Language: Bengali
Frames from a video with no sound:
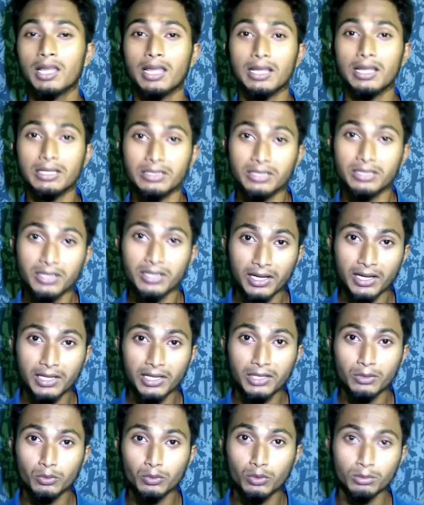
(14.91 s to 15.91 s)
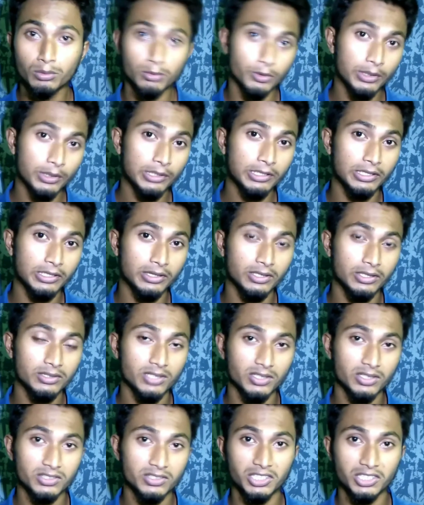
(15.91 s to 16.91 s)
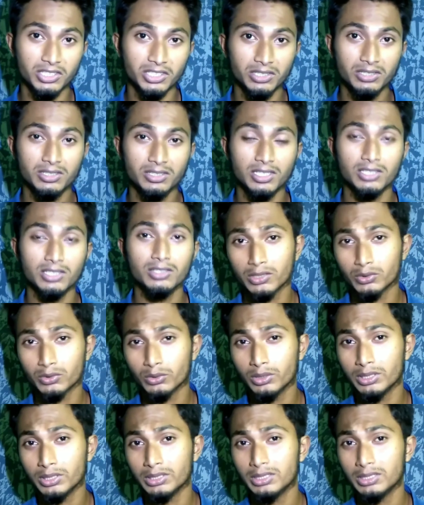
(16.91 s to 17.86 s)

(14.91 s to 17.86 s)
এই ঈদের আগেই নতুন মোবাইল কিনতে চাচ্ছেন তাদের জন্য